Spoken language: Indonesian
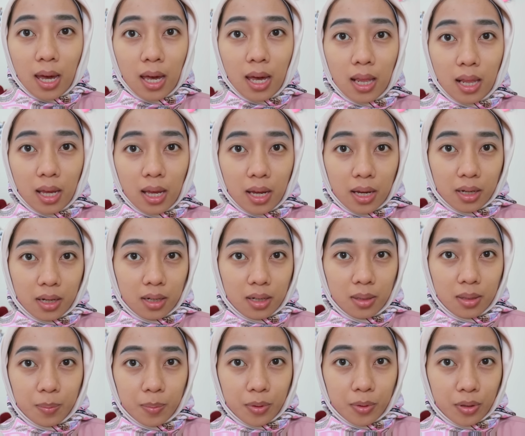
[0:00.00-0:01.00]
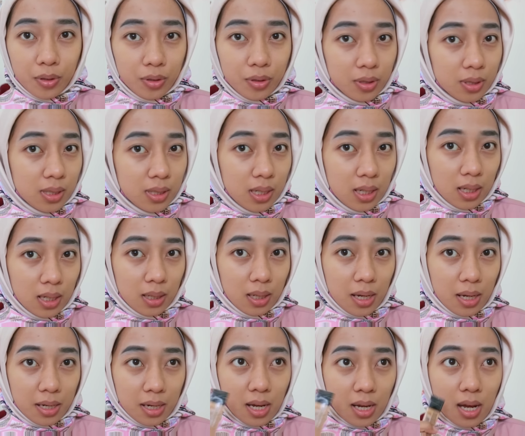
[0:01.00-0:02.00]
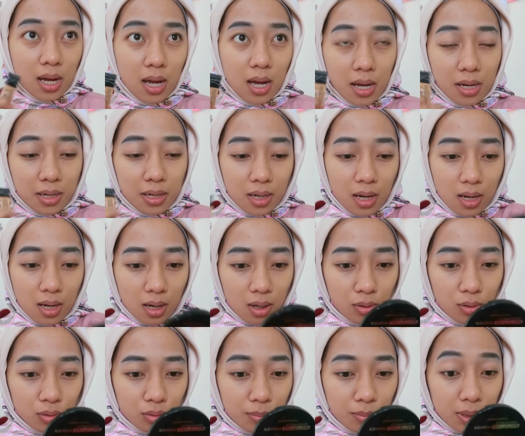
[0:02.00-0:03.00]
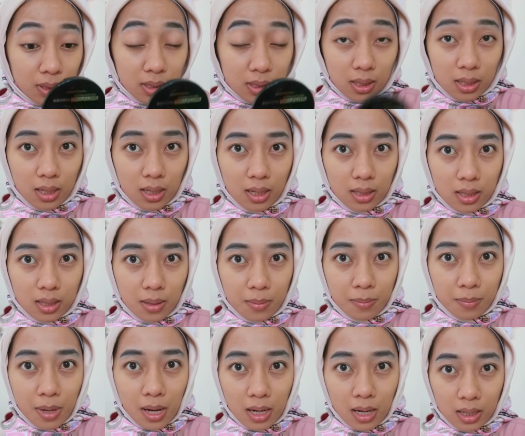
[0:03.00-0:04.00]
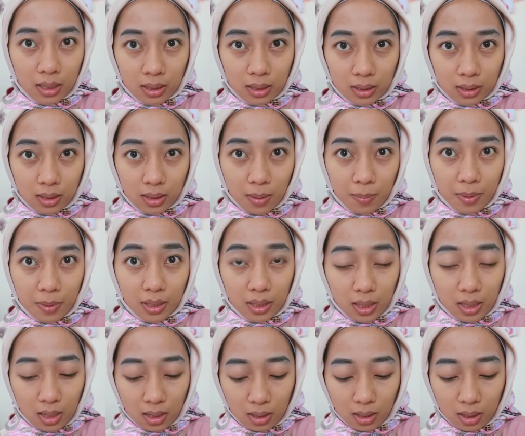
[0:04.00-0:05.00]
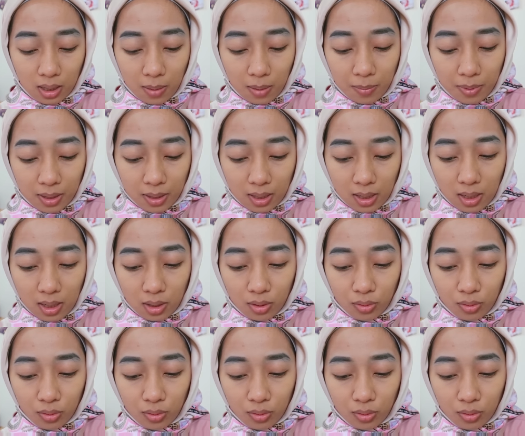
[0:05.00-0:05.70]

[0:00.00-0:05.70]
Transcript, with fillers: LA Girl Pro Conceal karena under eye aku tuh masih kelihatan banget apalagi yang di kamera